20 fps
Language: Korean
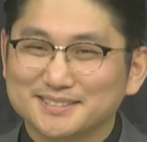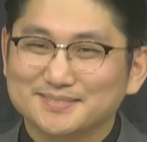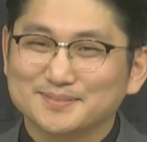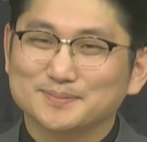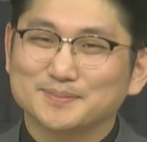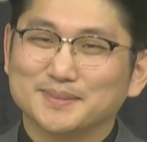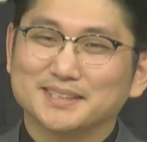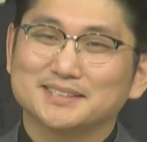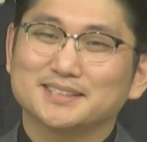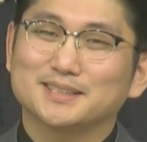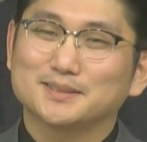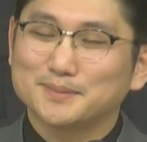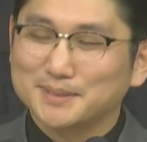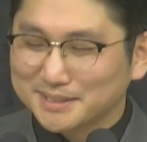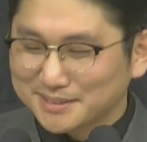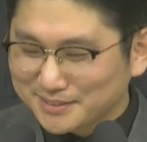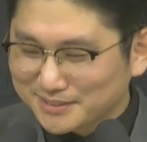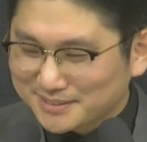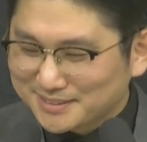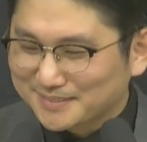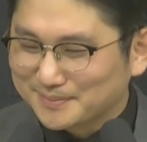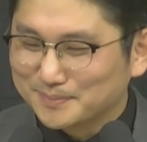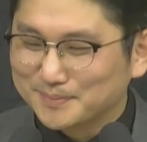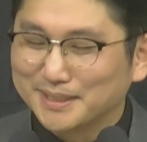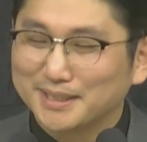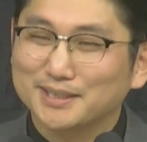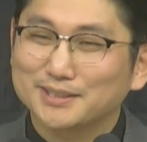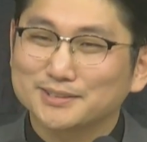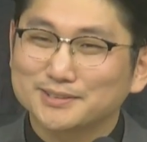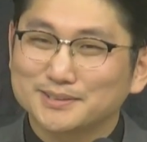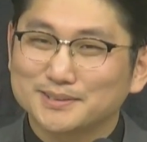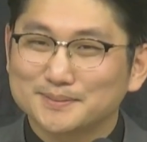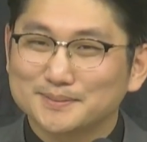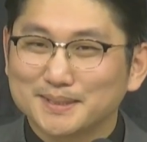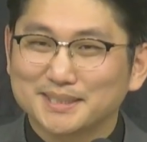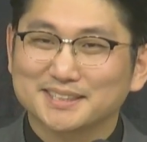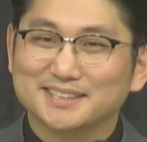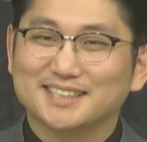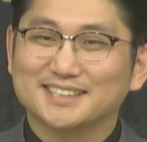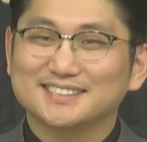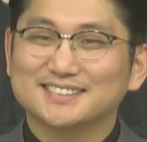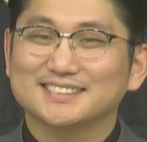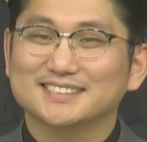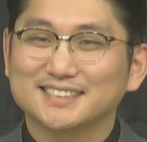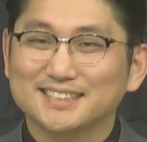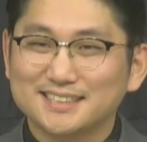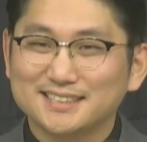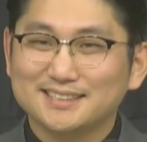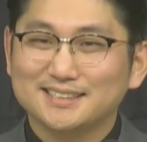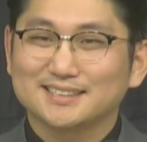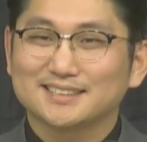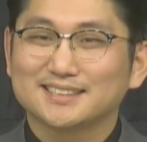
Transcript: 맨날 막 뭐 이거 내고 막 하는데